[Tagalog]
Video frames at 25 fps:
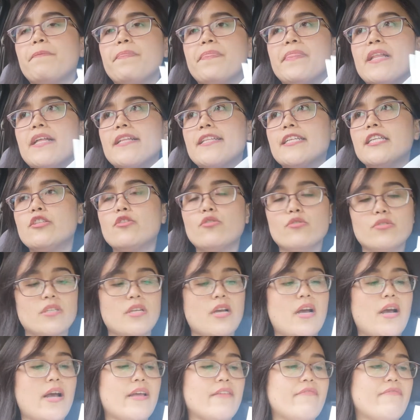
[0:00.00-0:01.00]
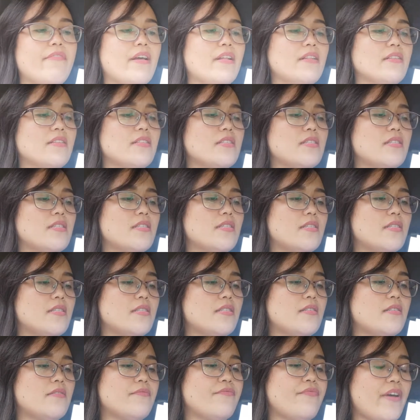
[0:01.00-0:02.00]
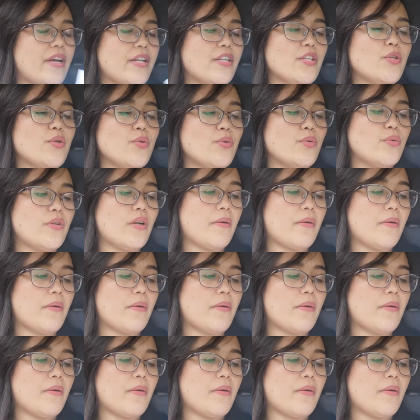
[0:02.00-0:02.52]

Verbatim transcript: na dito sa events venue